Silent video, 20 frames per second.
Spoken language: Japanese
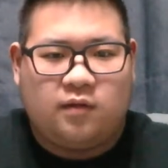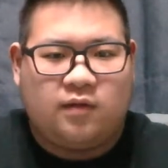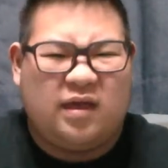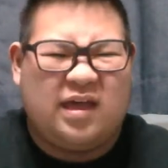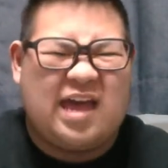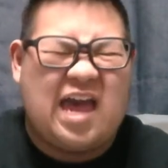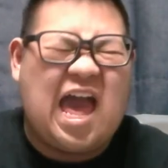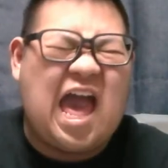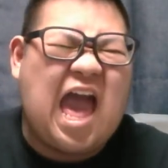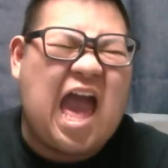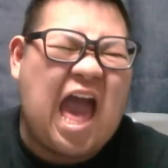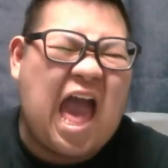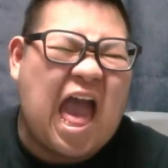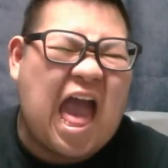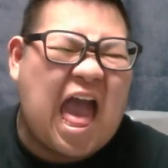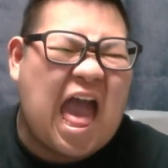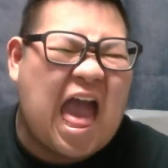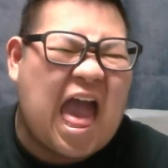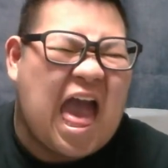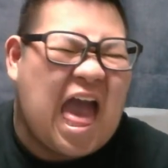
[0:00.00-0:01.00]
うん。あ
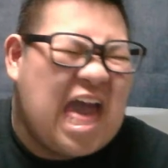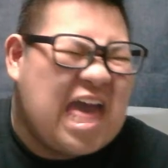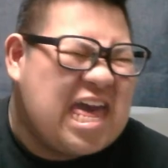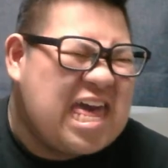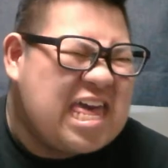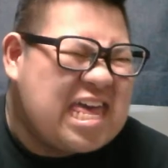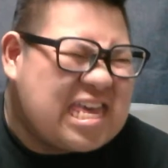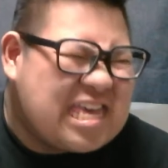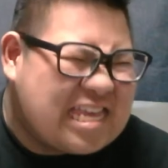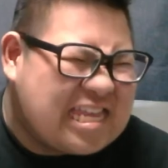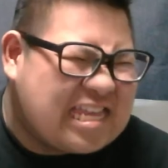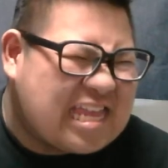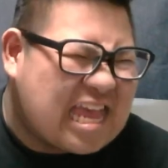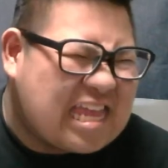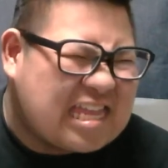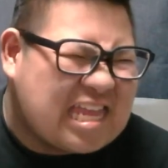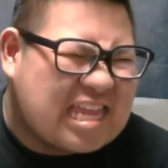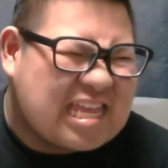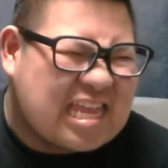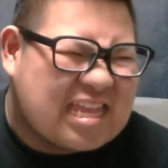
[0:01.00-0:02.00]
はーえ、い
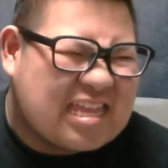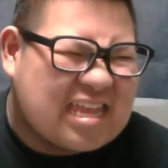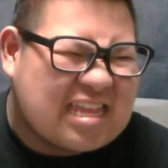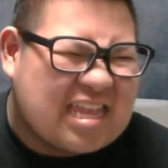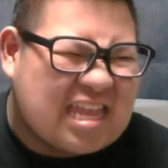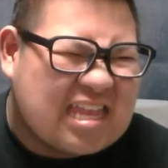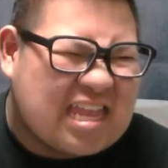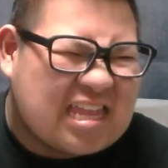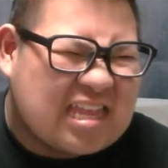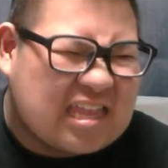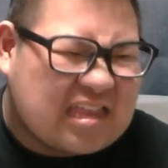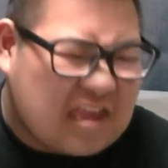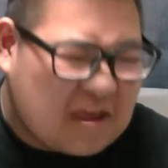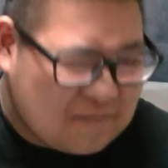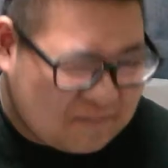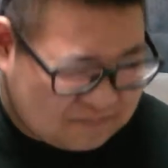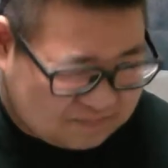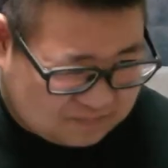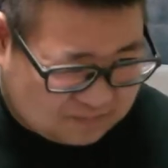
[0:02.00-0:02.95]
てててててててて。